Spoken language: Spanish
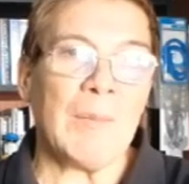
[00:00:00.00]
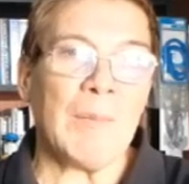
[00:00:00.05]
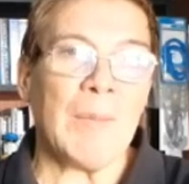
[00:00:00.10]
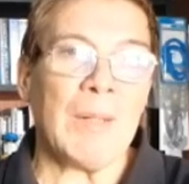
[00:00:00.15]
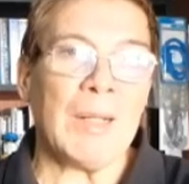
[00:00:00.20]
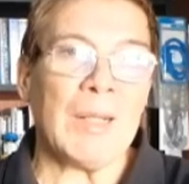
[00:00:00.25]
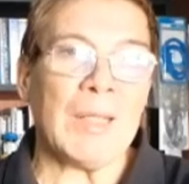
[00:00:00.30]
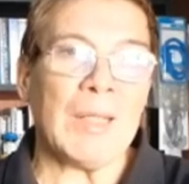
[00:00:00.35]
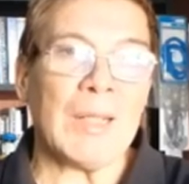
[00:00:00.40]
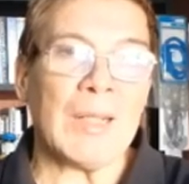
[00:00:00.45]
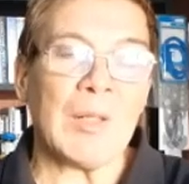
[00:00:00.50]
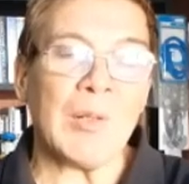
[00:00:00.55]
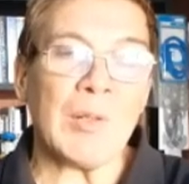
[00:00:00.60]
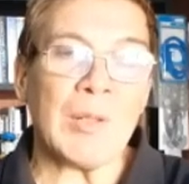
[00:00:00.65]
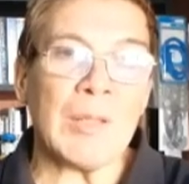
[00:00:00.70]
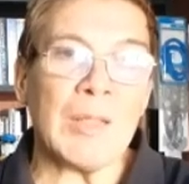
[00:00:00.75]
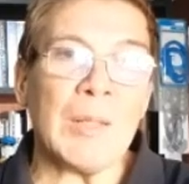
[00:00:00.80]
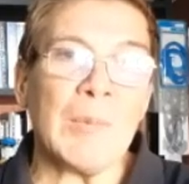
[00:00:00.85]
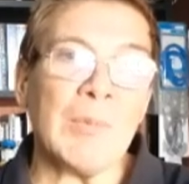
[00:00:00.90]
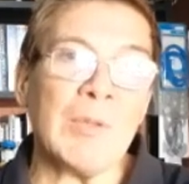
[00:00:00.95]
para que
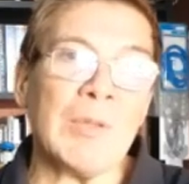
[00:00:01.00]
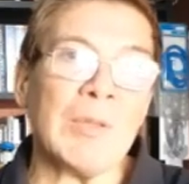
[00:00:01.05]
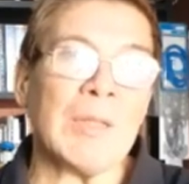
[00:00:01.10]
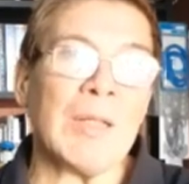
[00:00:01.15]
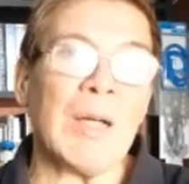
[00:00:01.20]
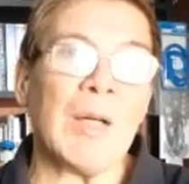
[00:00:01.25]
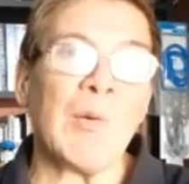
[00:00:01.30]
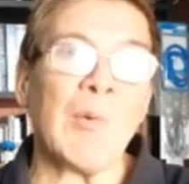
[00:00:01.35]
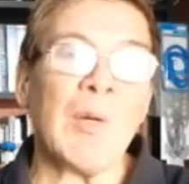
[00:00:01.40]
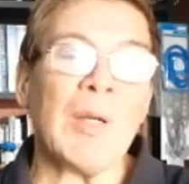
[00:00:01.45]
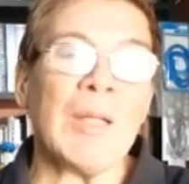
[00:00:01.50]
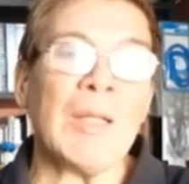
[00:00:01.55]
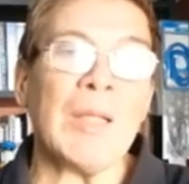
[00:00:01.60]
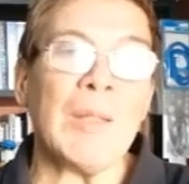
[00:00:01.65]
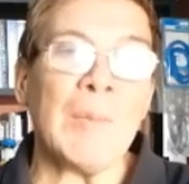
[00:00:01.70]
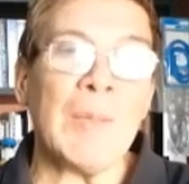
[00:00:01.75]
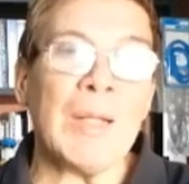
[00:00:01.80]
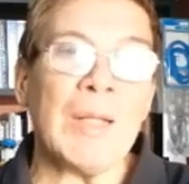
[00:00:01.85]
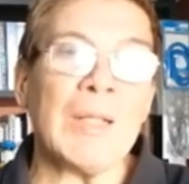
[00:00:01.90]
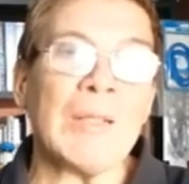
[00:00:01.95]
recordemos a Juan
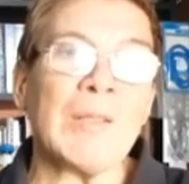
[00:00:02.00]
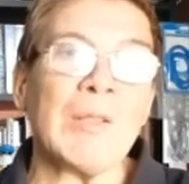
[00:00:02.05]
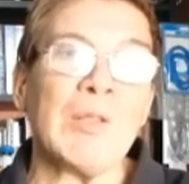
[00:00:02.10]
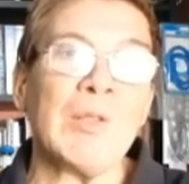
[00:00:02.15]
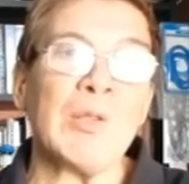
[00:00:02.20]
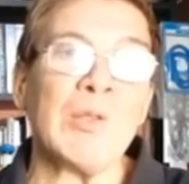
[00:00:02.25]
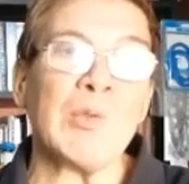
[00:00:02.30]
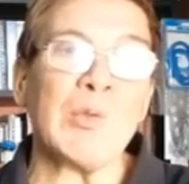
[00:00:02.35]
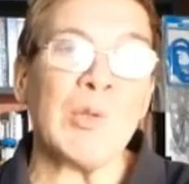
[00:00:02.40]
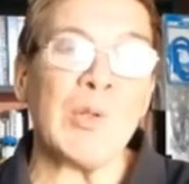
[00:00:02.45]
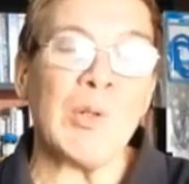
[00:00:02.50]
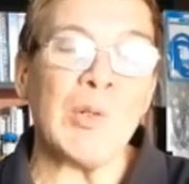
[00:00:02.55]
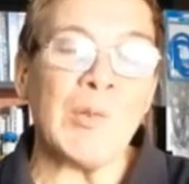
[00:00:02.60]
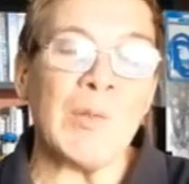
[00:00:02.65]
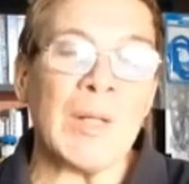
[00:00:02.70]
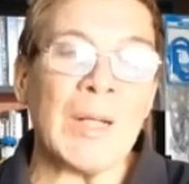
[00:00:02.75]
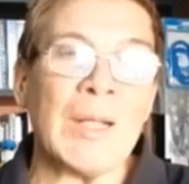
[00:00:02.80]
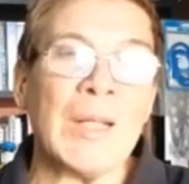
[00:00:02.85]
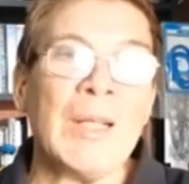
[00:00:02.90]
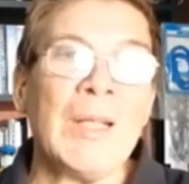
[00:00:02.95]
Jiménez y su
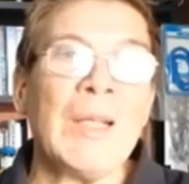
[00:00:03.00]
obra